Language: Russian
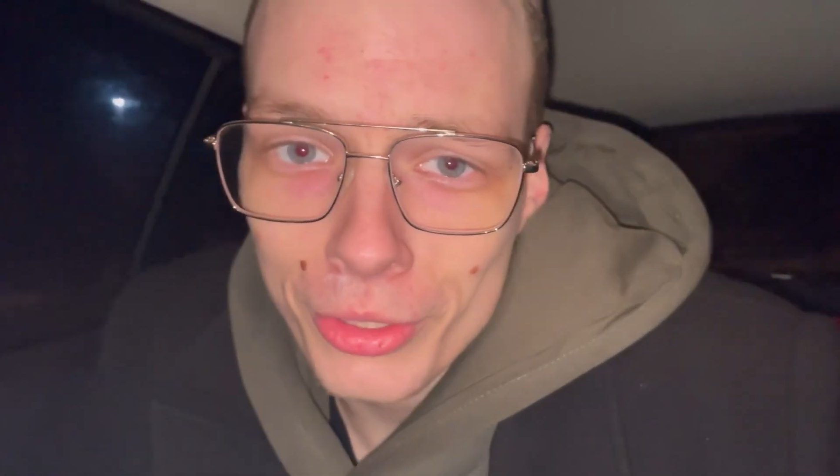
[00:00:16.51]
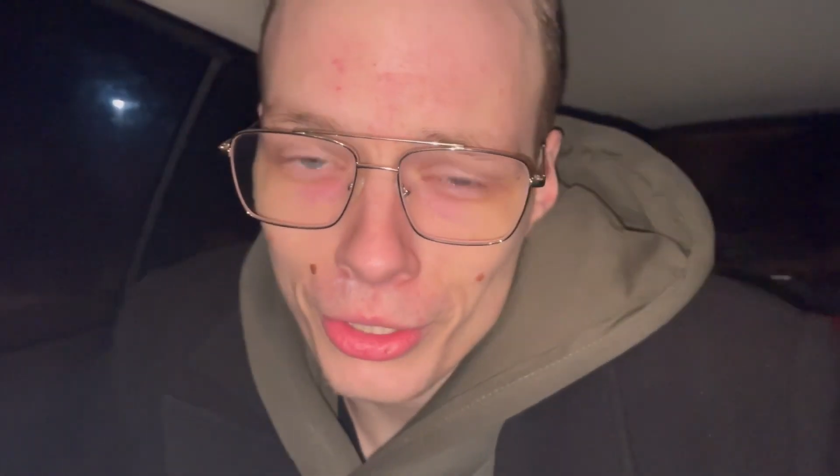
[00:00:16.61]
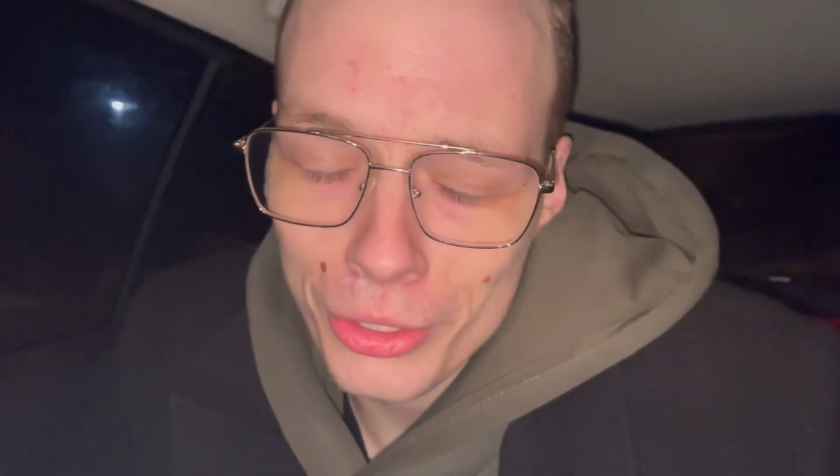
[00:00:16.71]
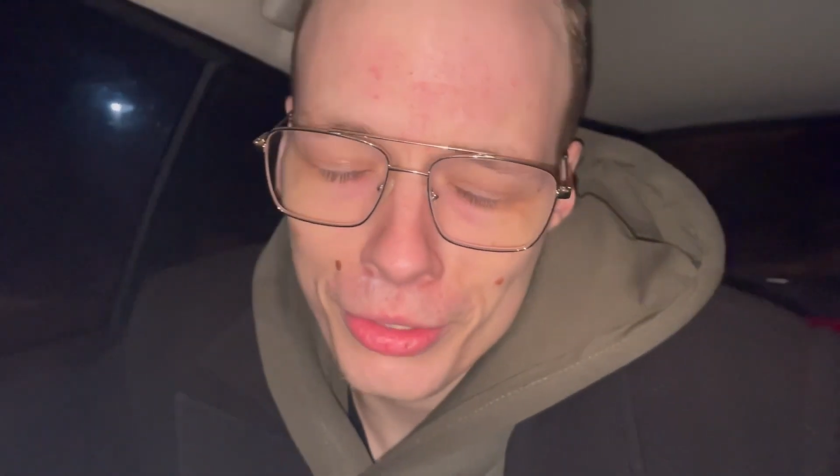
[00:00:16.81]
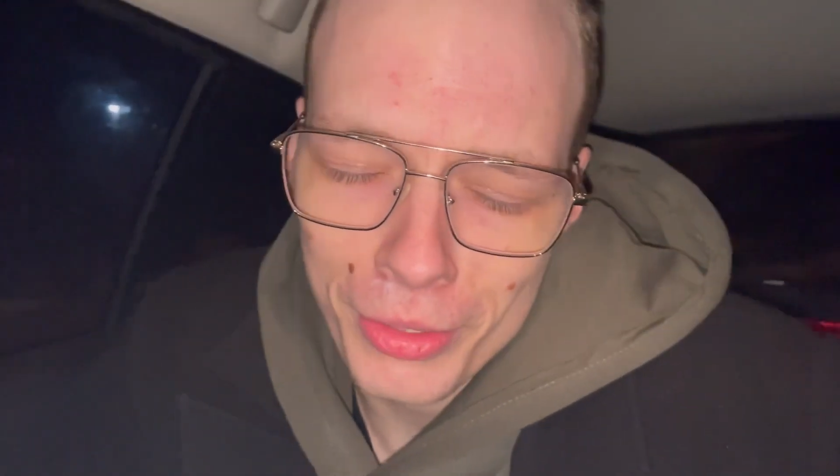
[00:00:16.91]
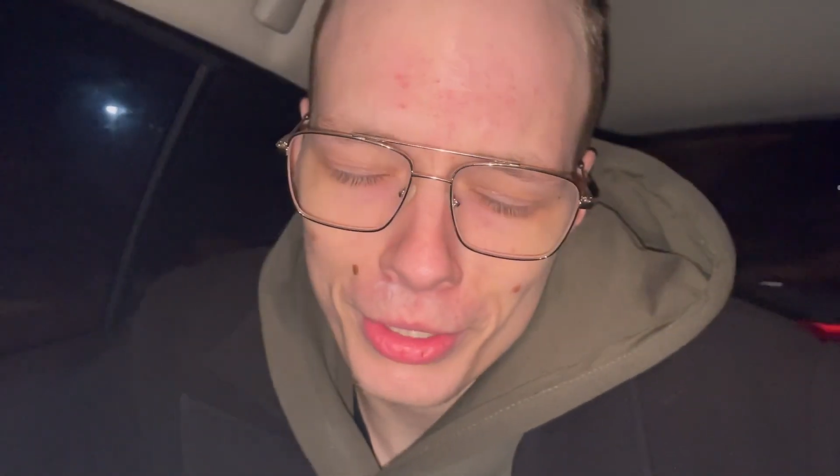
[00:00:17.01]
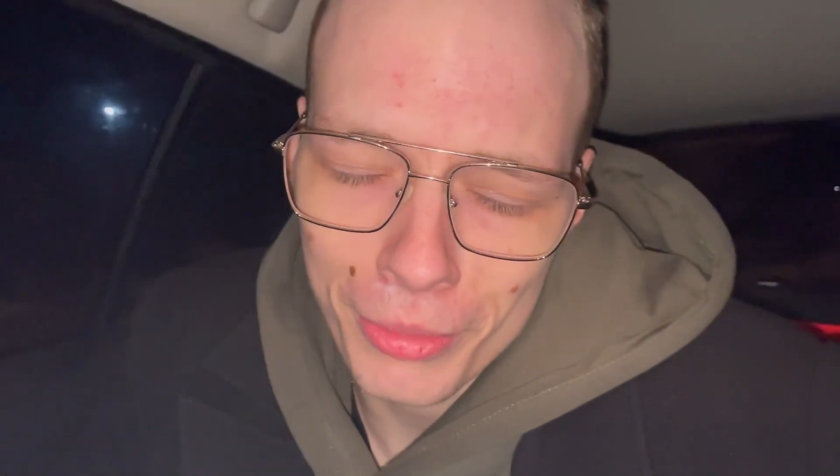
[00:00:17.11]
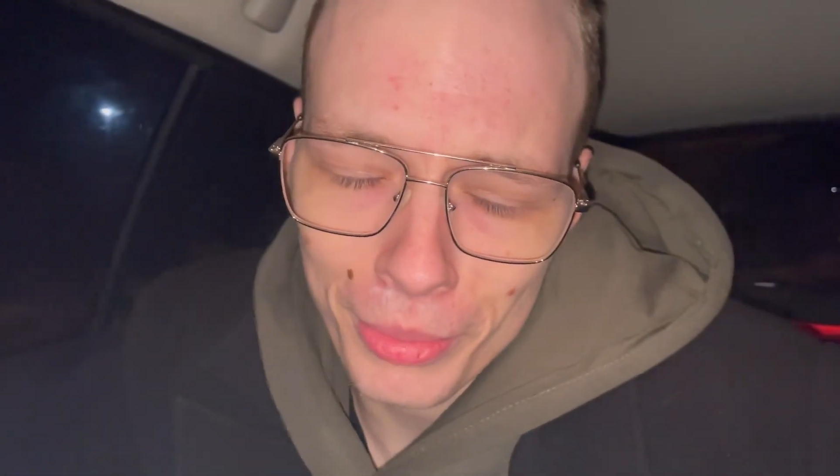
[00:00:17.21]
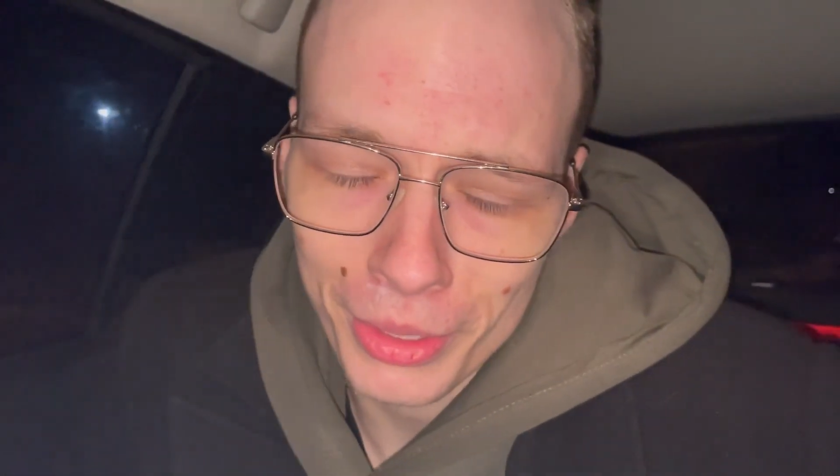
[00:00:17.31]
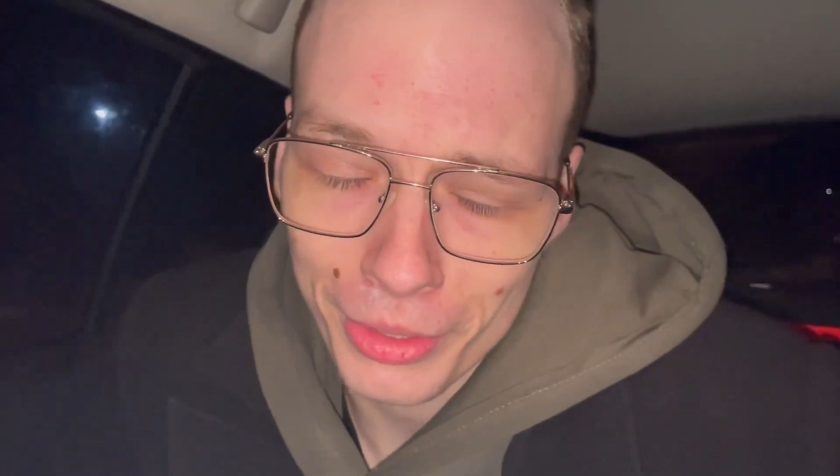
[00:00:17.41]
также
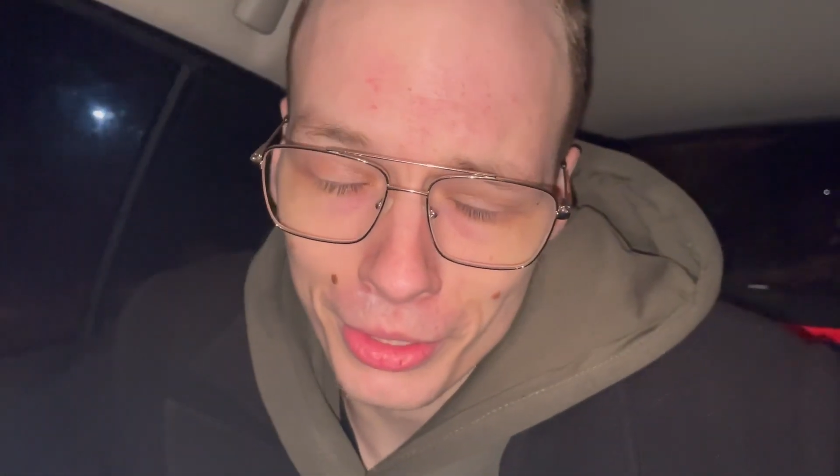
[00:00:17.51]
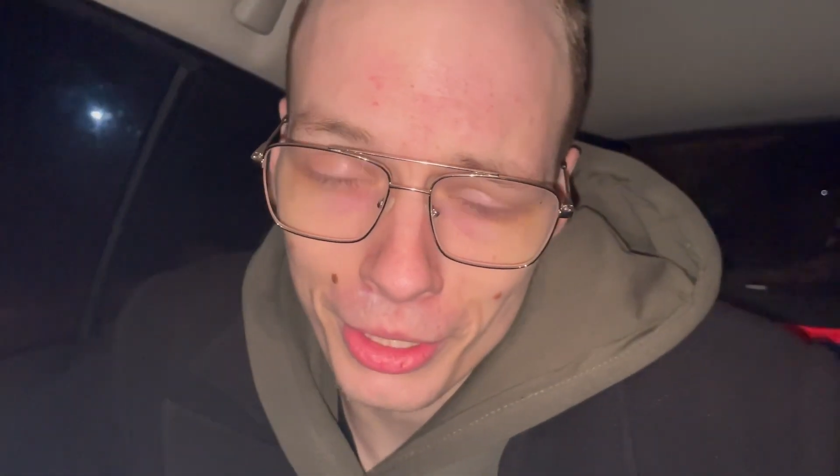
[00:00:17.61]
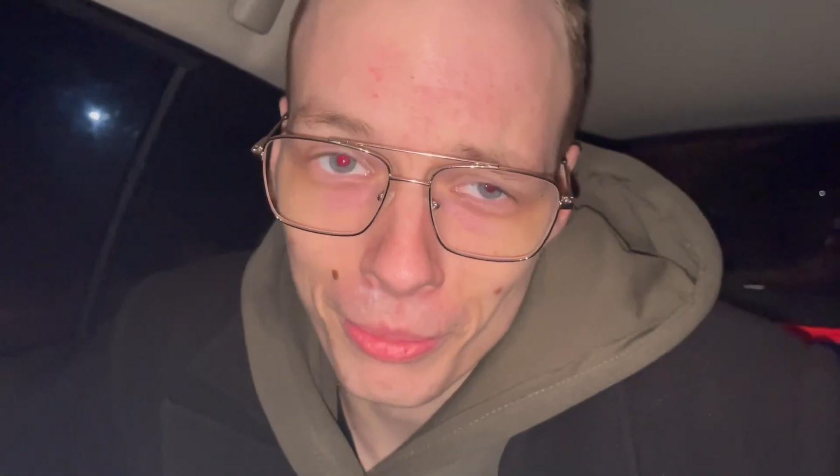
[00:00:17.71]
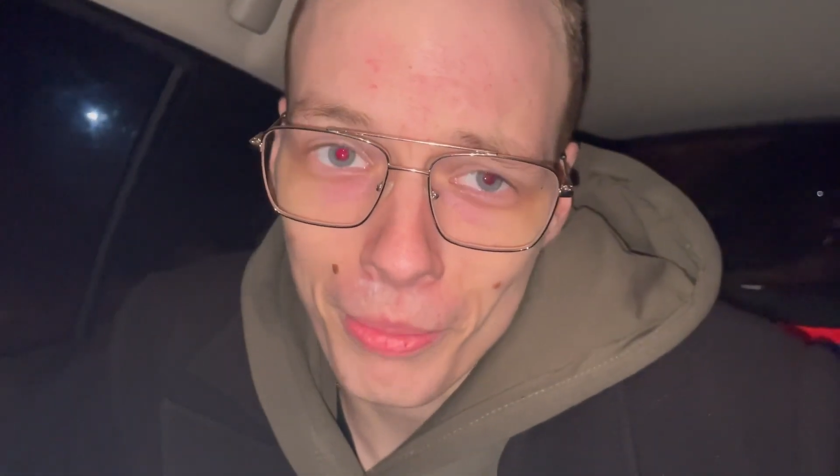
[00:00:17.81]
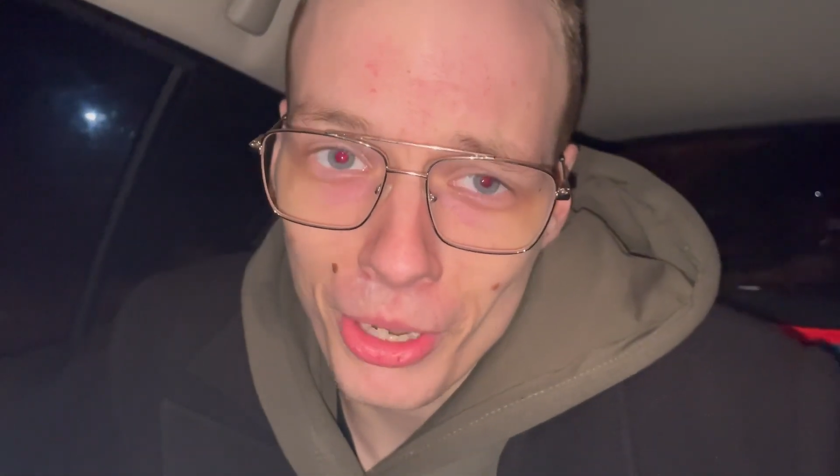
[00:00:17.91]
известен под ником